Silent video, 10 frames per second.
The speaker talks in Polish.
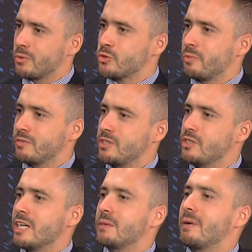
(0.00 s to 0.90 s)
a proszę powiedzieć,
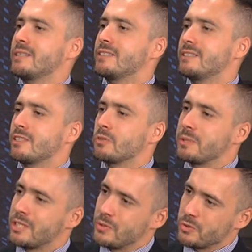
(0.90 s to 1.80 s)
jak Pan na to
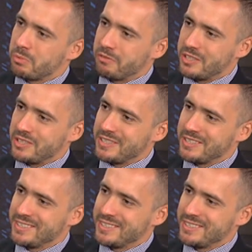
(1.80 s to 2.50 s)
pytanie odpowiada?